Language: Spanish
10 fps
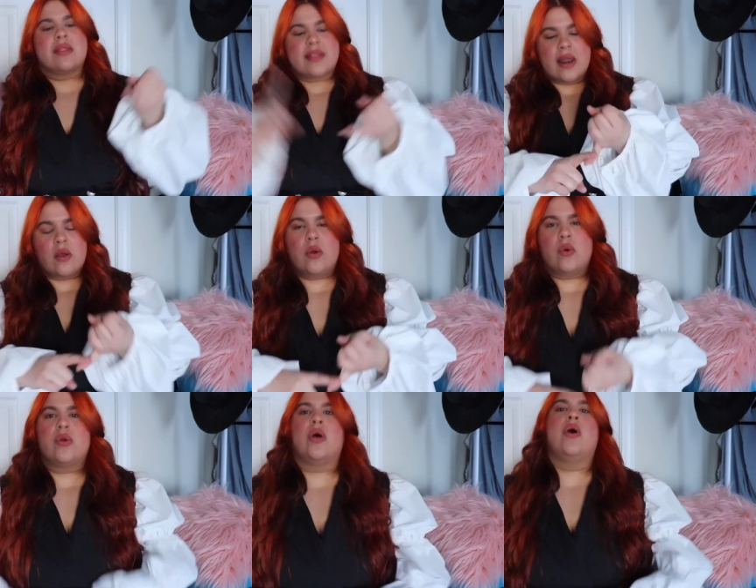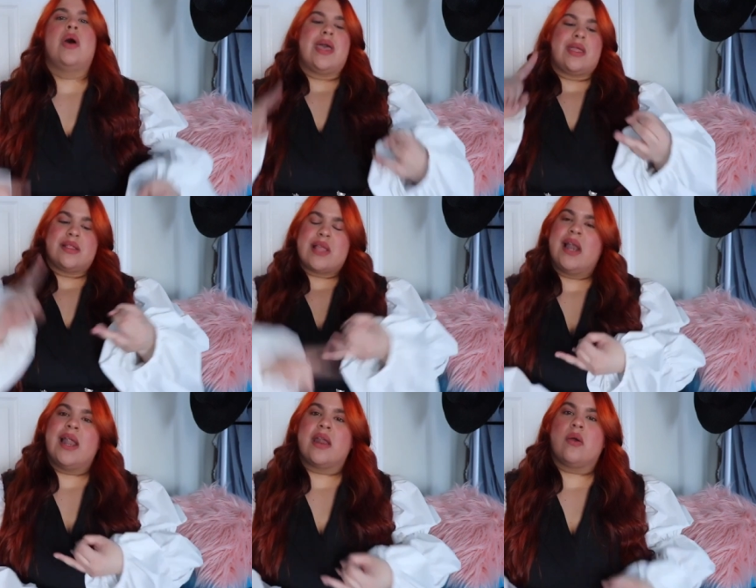tan oscuro y
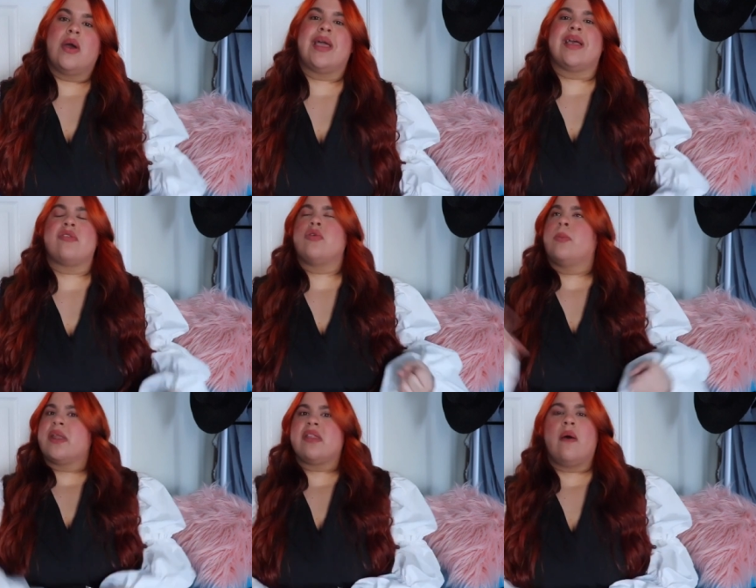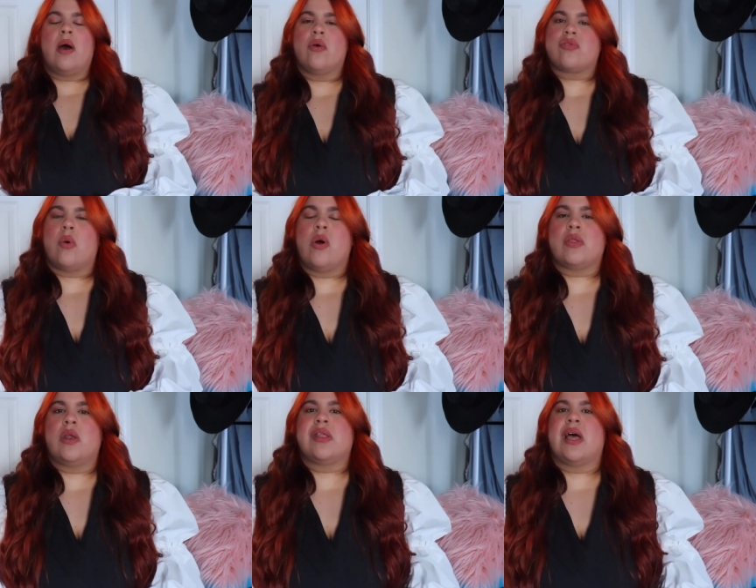tan largo es que es súper trabajoso cuando
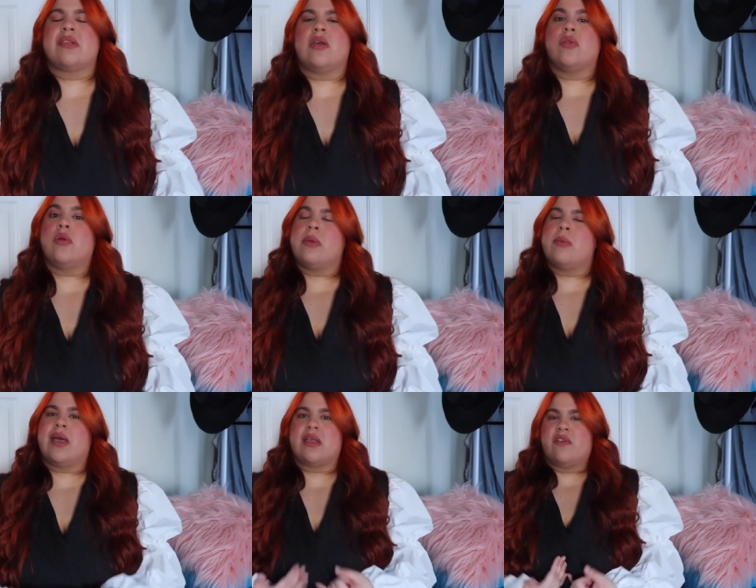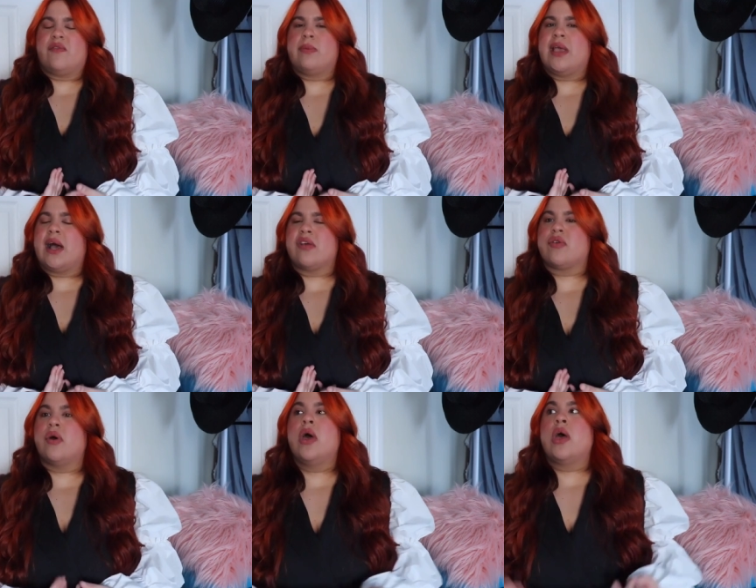te lo estás haciendo tú misma, que ese fue mi
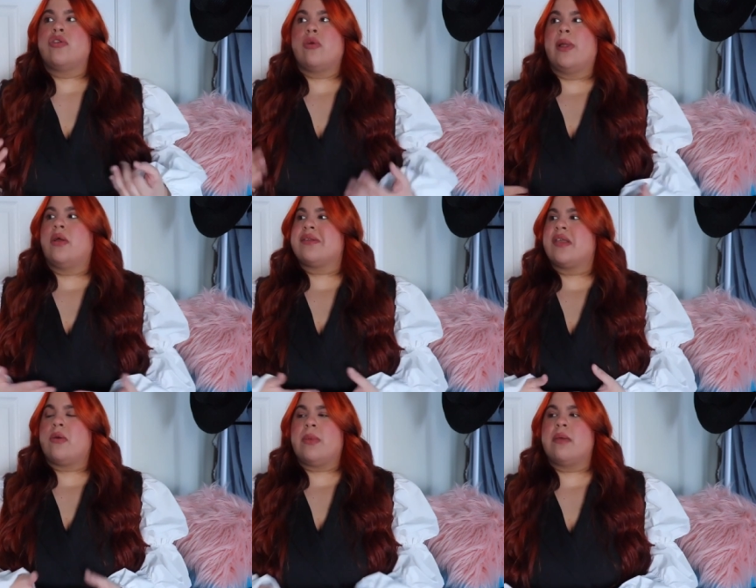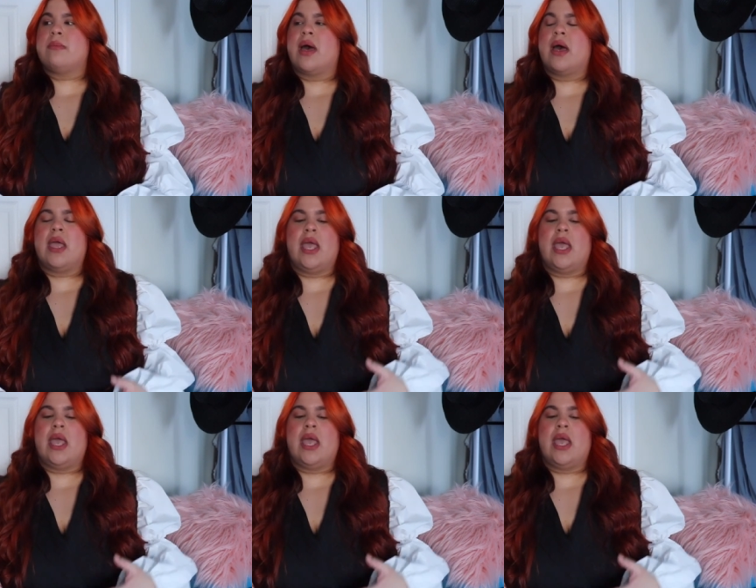caso. Yo me lo hice yo misma